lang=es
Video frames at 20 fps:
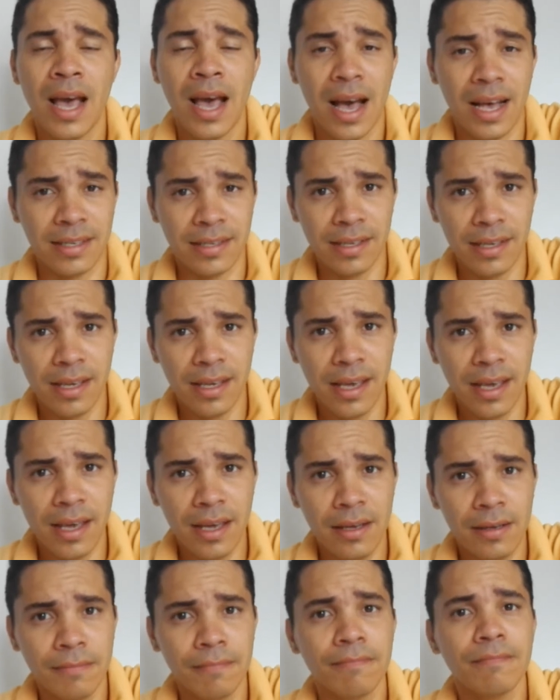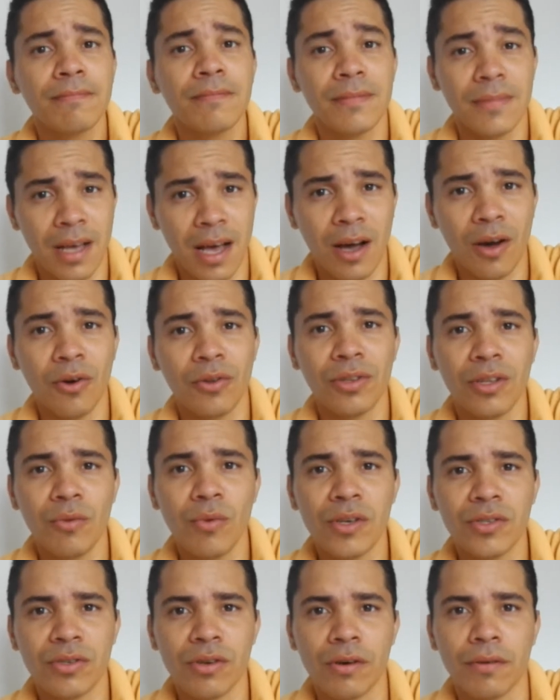Así que, a
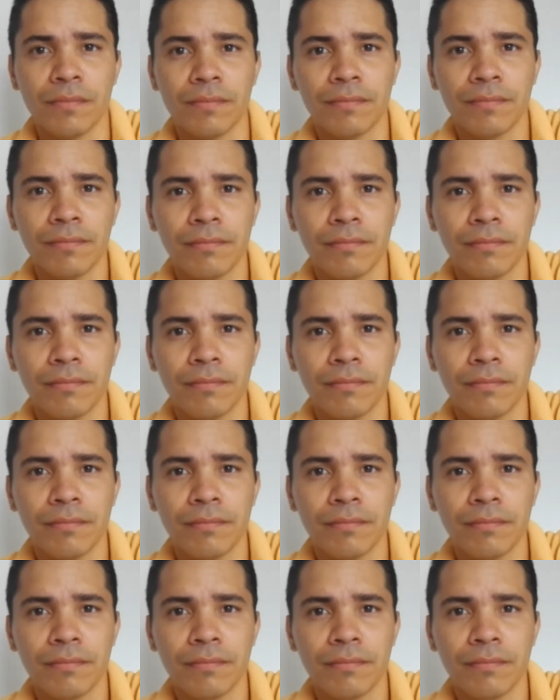continuación.